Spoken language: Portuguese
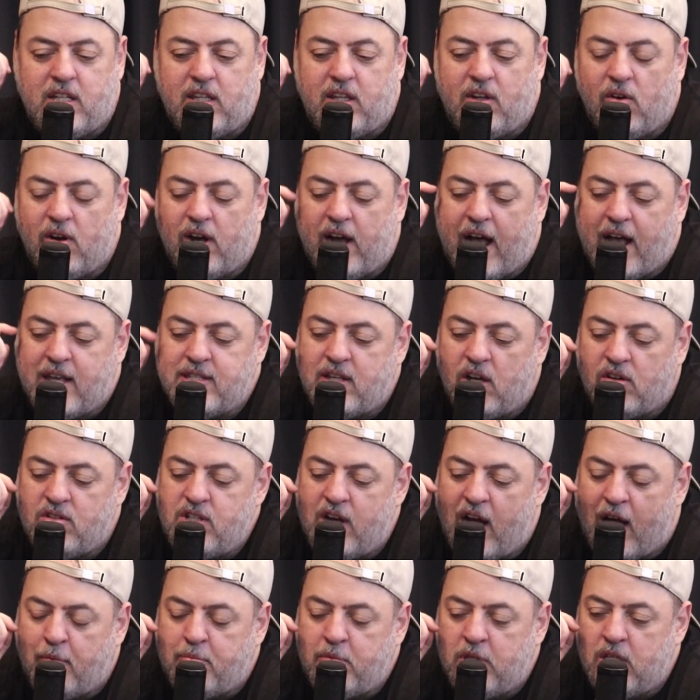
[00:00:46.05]
um casal de
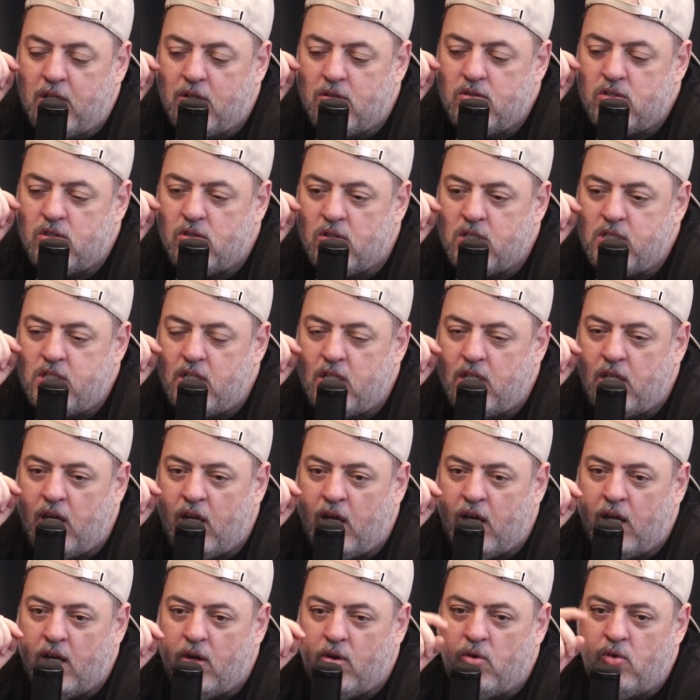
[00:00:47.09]
amigos onde
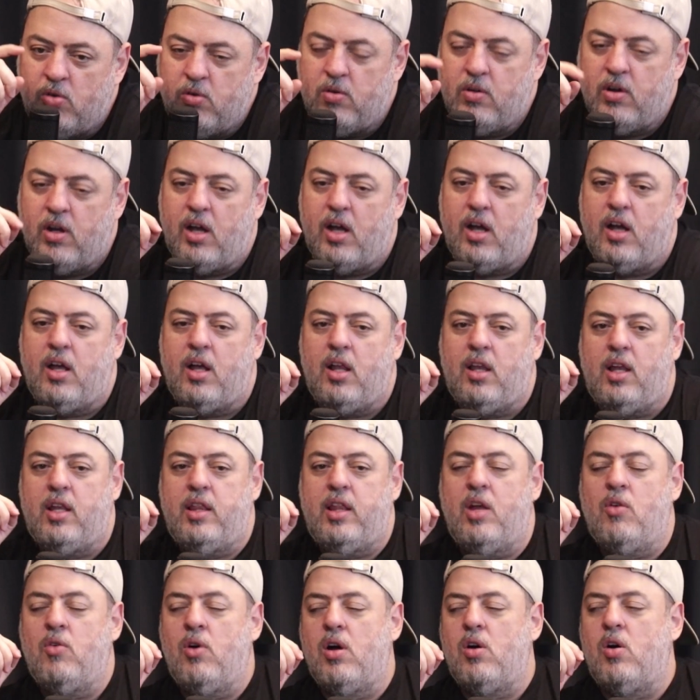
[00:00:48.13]
é um, ela tem
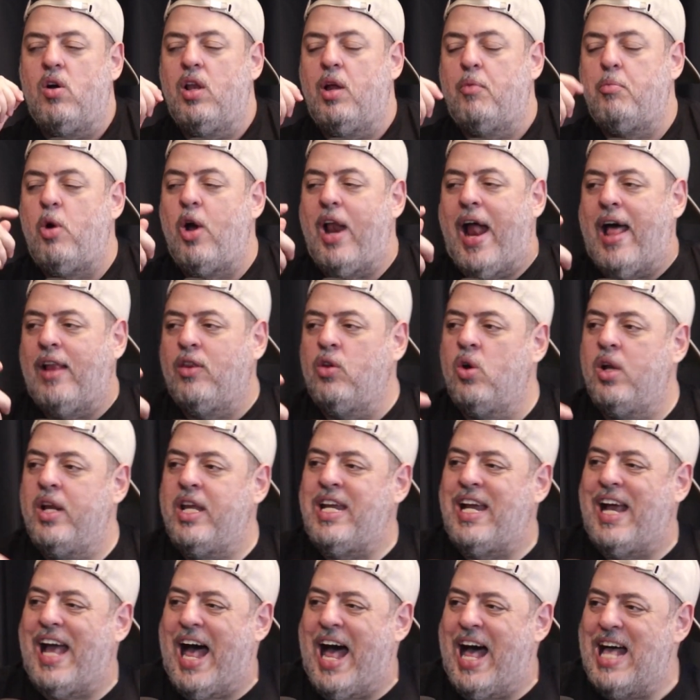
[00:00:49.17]
uma colaboradora em
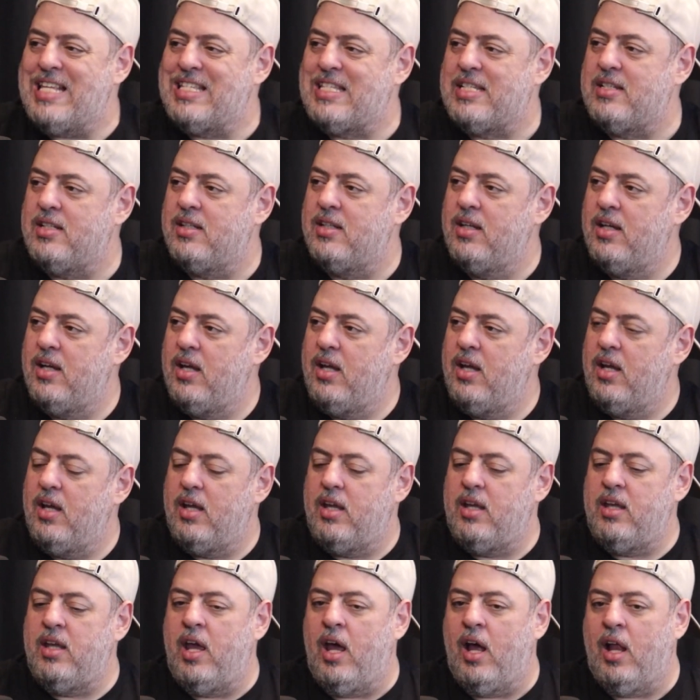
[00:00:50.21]
casa uhum.
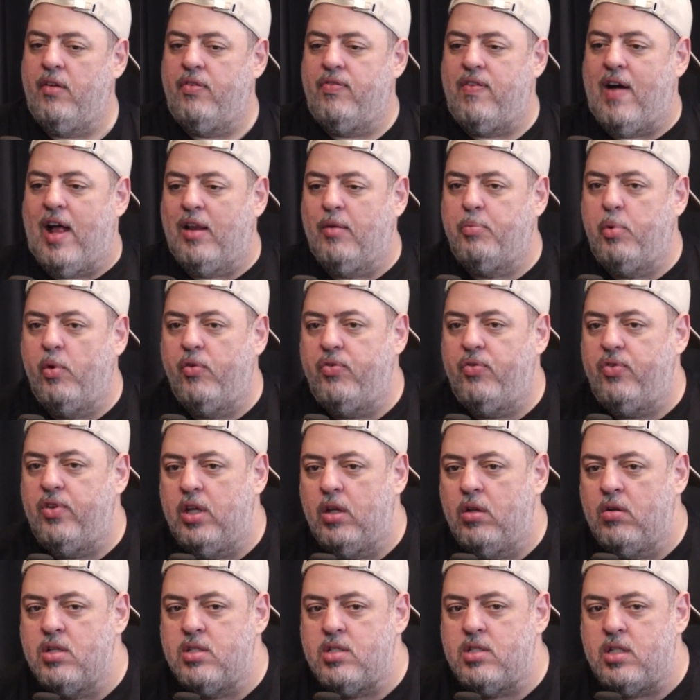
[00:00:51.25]
e ela fala pro
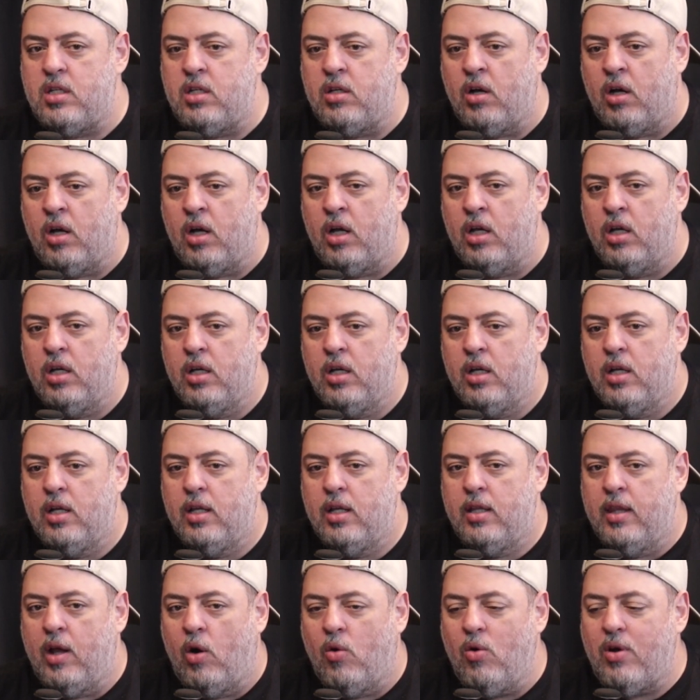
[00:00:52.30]
filho assim, ó.
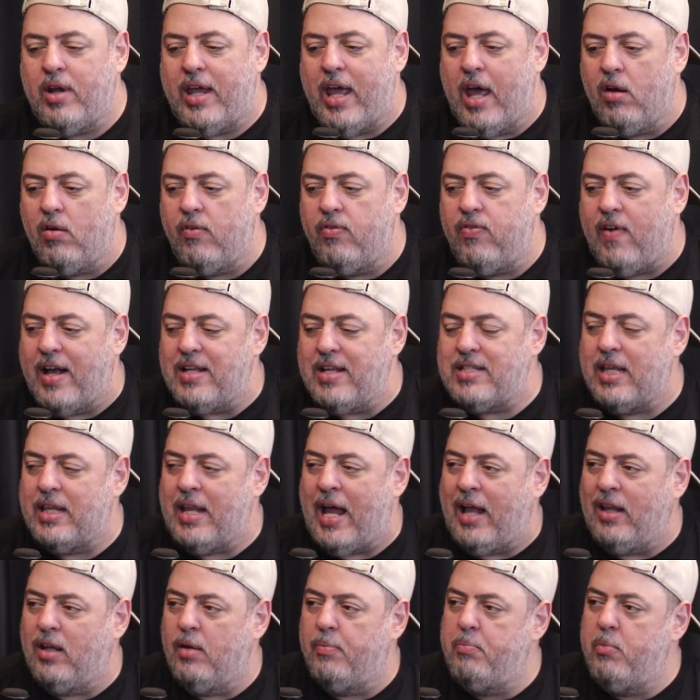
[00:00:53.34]
Não quero que faça
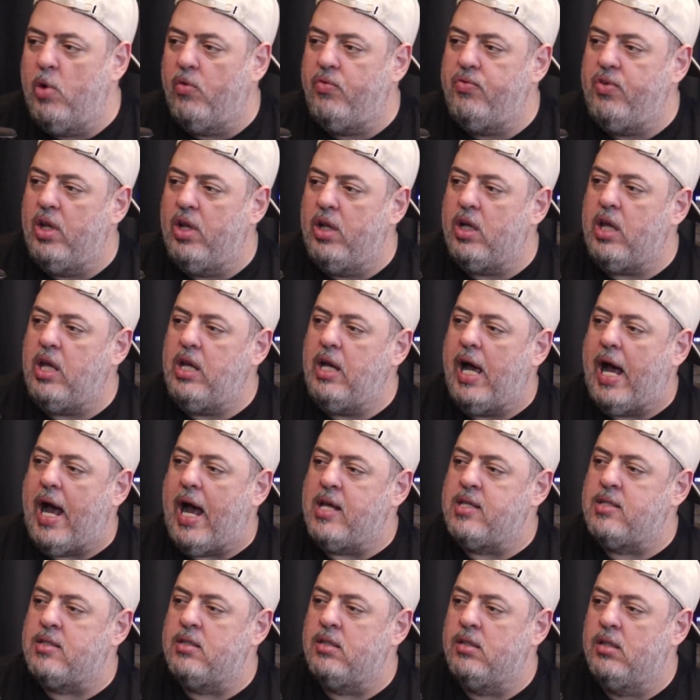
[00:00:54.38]
nada pro meu filho aqui em
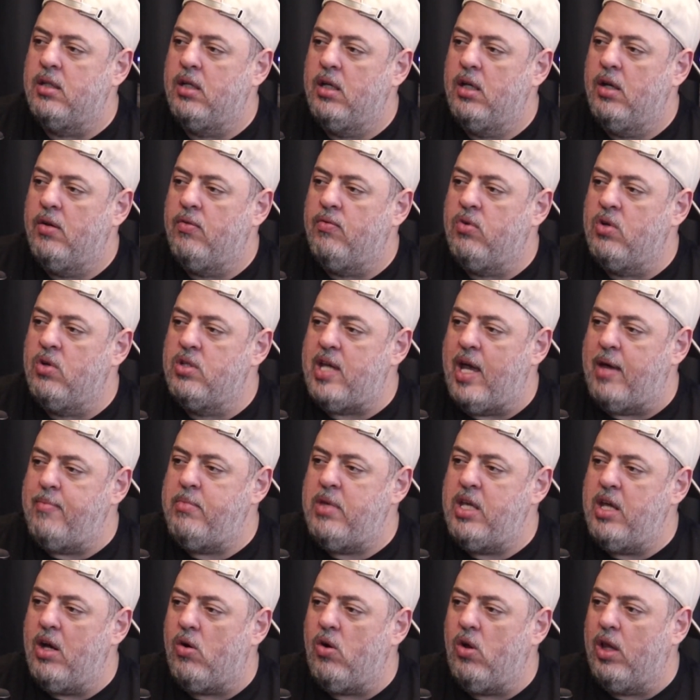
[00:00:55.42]
casa. Você é
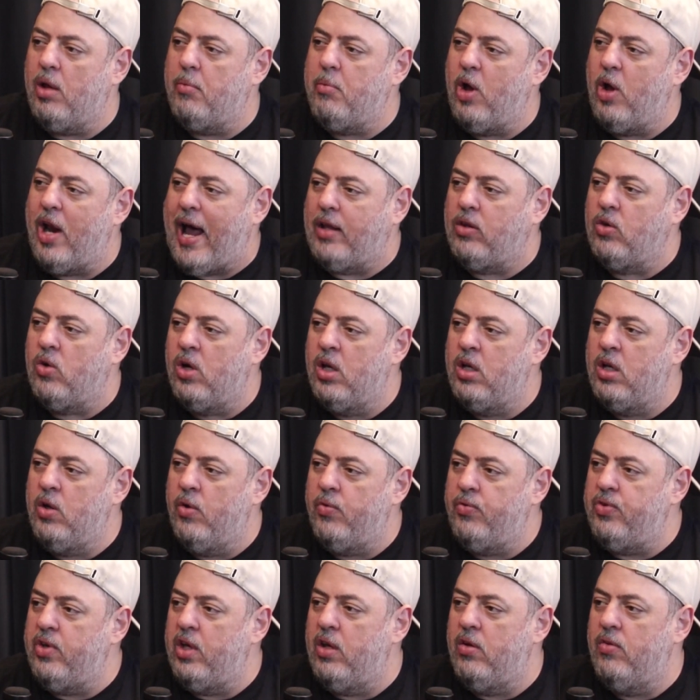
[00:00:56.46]
minha colaboradora. E o
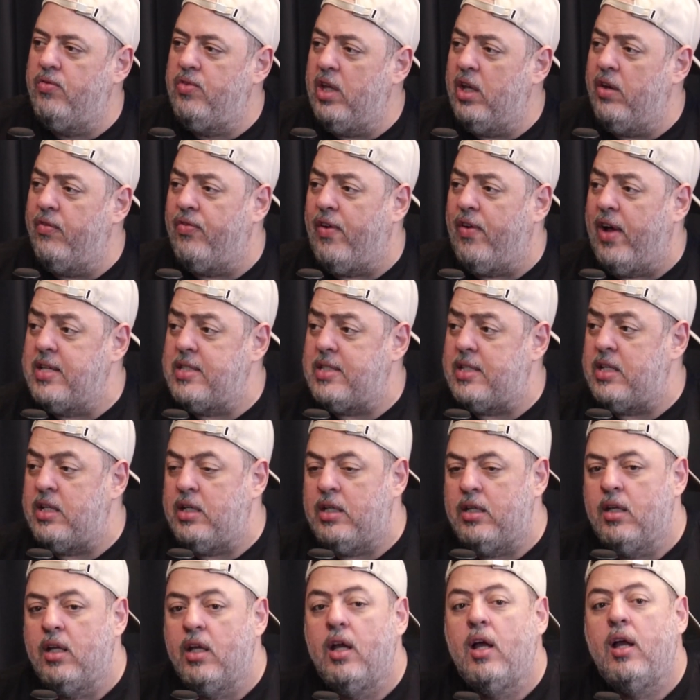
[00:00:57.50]
filho vira e fala assim:
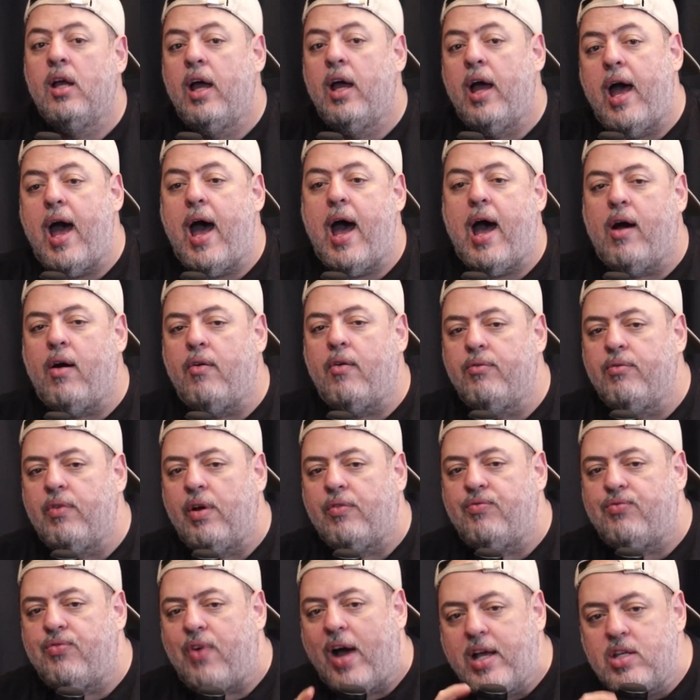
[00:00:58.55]
Ah,
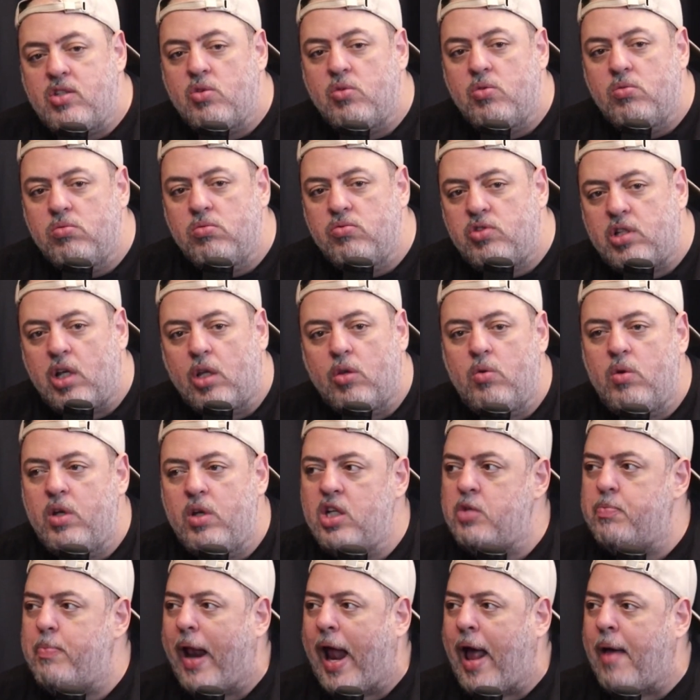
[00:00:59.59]
faz um
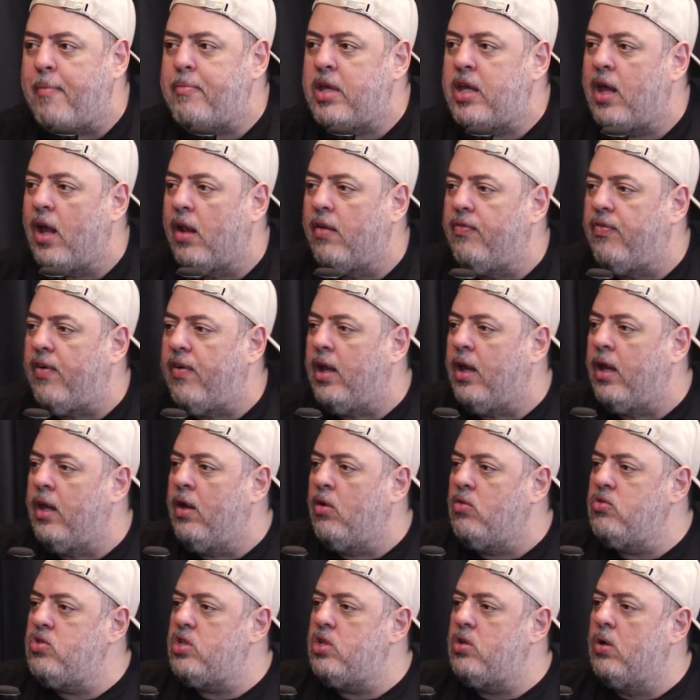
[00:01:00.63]
sanduíche para mim. Ela fala:
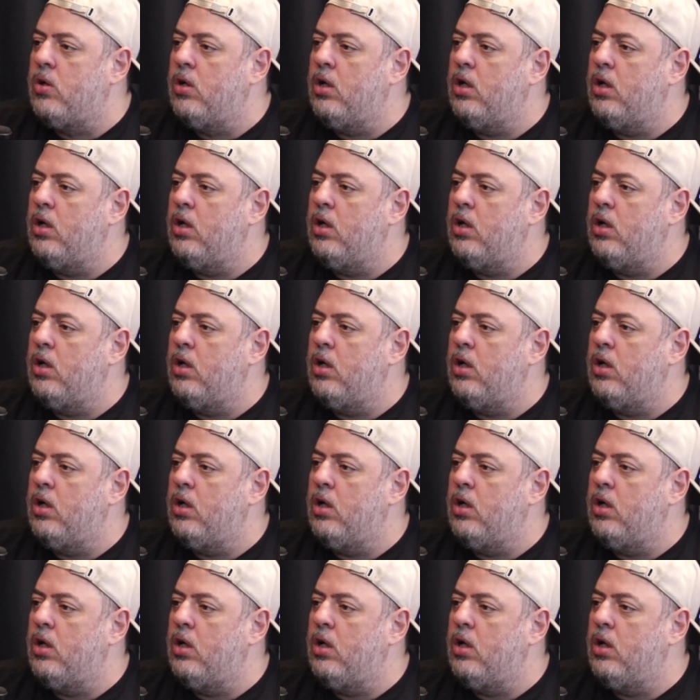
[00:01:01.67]
Não, senhor.